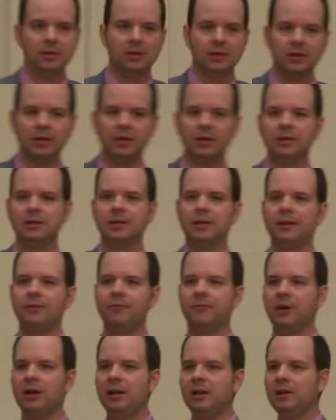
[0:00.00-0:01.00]
Äh, der
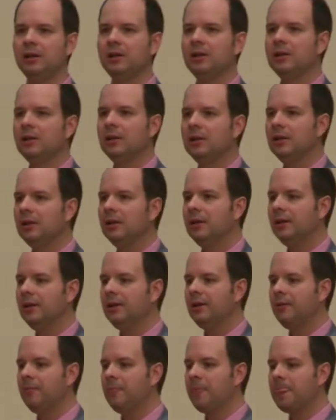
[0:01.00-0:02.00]
Fall
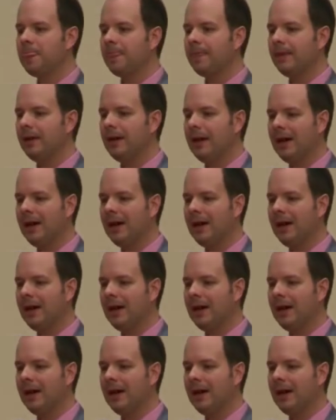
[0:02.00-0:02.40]
ähm,